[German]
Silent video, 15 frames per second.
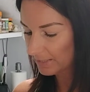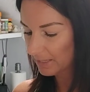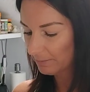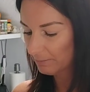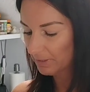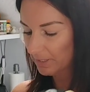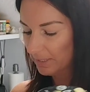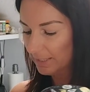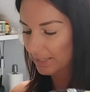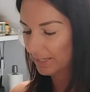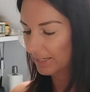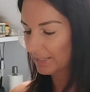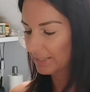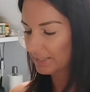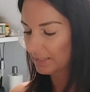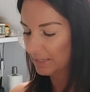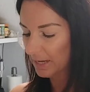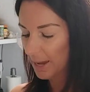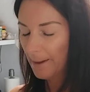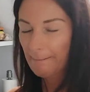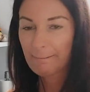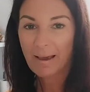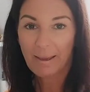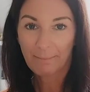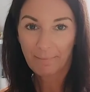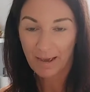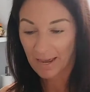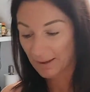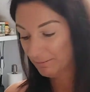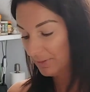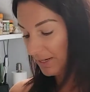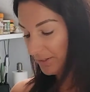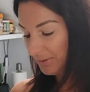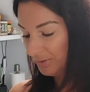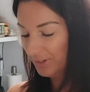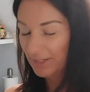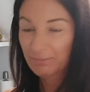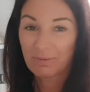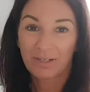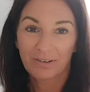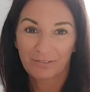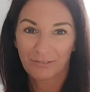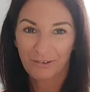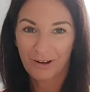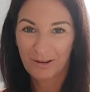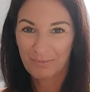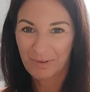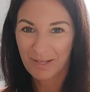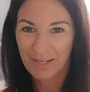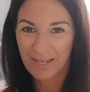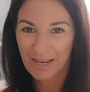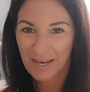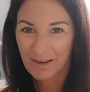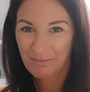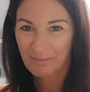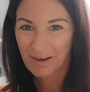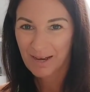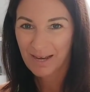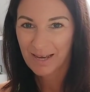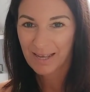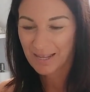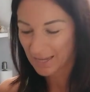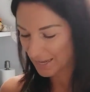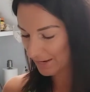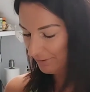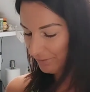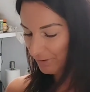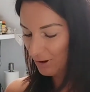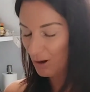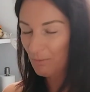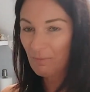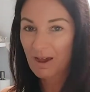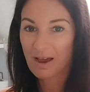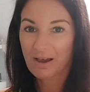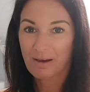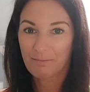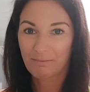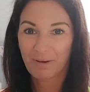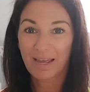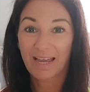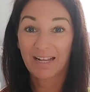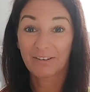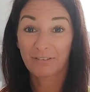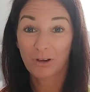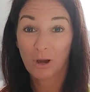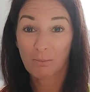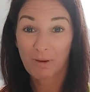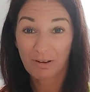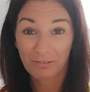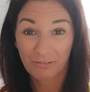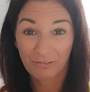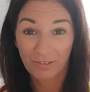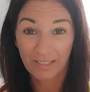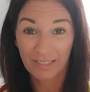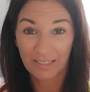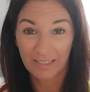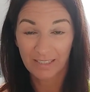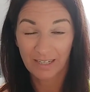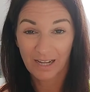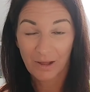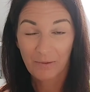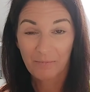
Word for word: Da bin ich jetzt bei meinen natürlich mit der Vollmilch bei 11, bei 11,4.